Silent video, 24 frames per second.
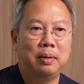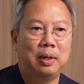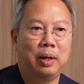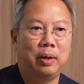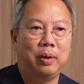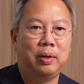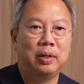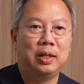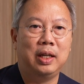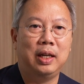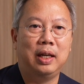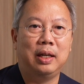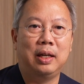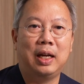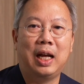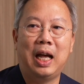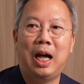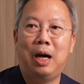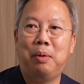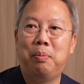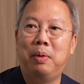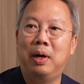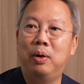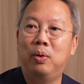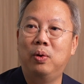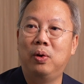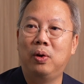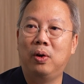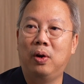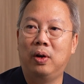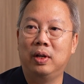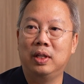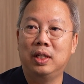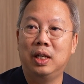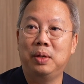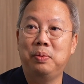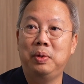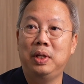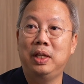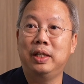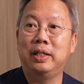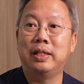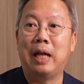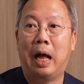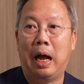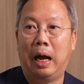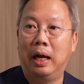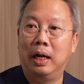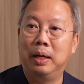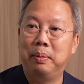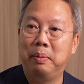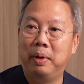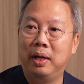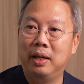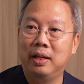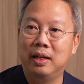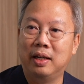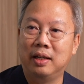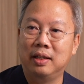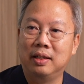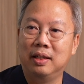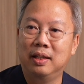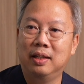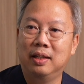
เราก็จะเห็นข่าวบางองค์กรใช้วิธีสั่งใช่ไหมอ